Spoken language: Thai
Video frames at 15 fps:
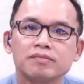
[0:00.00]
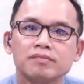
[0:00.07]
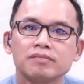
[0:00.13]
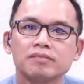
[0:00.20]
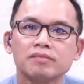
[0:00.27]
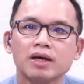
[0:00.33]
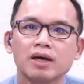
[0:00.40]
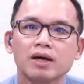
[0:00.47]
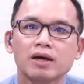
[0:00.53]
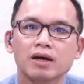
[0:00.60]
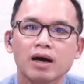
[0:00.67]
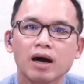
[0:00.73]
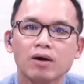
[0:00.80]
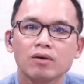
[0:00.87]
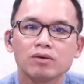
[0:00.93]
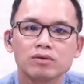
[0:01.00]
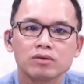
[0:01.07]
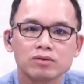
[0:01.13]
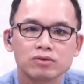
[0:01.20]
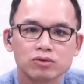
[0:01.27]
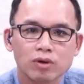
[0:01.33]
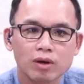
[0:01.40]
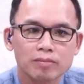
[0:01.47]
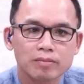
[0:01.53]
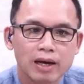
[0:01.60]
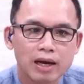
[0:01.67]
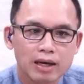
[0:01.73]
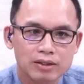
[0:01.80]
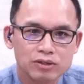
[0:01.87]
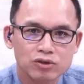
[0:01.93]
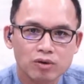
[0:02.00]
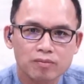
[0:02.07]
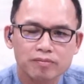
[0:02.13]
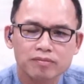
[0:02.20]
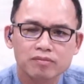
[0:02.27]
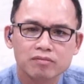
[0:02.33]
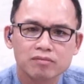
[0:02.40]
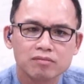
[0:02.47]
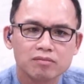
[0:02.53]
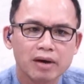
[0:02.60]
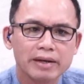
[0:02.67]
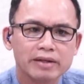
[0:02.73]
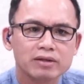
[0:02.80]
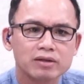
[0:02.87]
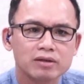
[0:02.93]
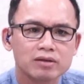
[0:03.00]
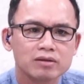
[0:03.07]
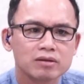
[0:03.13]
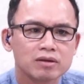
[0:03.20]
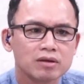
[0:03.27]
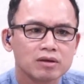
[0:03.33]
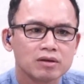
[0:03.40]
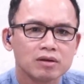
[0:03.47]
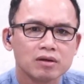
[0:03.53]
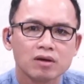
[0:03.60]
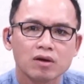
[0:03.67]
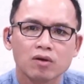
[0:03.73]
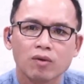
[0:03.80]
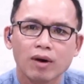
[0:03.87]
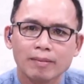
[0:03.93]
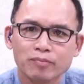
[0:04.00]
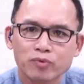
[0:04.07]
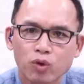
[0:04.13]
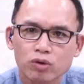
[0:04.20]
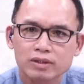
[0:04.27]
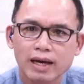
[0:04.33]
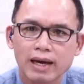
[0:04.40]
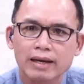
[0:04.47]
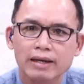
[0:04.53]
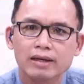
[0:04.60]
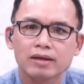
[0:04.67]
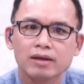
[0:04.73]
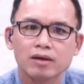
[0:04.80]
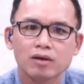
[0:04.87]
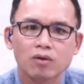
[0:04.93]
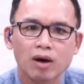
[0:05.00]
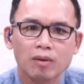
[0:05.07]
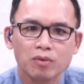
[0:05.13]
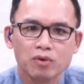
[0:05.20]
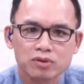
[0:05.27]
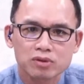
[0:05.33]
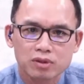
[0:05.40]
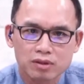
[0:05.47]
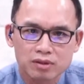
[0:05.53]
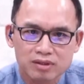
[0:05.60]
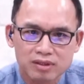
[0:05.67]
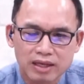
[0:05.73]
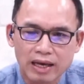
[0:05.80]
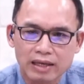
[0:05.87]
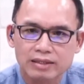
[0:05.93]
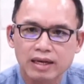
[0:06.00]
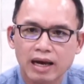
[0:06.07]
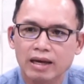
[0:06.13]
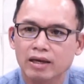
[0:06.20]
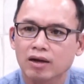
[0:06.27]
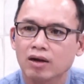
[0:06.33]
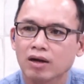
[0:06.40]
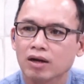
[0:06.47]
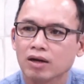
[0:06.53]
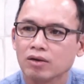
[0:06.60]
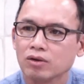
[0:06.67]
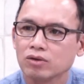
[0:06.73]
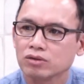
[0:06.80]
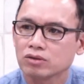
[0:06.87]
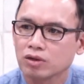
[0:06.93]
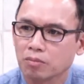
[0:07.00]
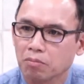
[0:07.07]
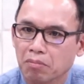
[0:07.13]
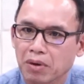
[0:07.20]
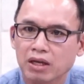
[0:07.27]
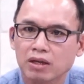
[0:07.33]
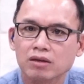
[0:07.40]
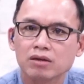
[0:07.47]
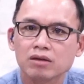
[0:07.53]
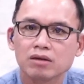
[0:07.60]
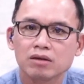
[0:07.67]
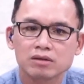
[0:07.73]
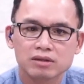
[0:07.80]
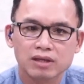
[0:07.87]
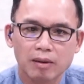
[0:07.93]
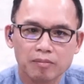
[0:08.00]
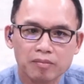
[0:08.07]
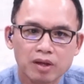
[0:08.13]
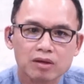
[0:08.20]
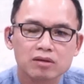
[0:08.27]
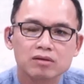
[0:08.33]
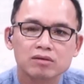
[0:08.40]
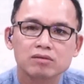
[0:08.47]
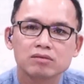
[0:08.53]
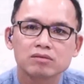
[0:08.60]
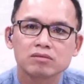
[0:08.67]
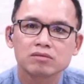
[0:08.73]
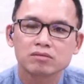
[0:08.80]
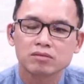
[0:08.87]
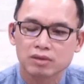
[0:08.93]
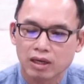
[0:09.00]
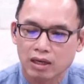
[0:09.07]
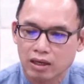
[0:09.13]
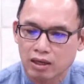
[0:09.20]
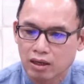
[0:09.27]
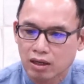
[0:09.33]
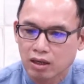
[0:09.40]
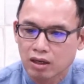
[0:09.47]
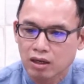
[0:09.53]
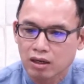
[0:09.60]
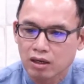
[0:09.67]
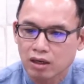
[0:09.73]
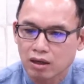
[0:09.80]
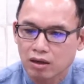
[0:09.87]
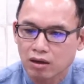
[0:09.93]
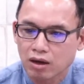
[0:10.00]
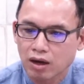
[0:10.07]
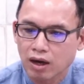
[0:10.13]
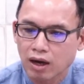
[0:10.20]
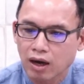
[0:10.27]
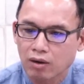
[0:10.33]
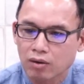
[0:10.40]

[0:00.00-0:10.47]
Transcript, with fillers: นะเขาสวมผ้ากระสอบ หมายถึงความทุกข์ใจ ความรู้สึกเสียใจ รู้สึกผิดสำนึกนะแล้วก็เอา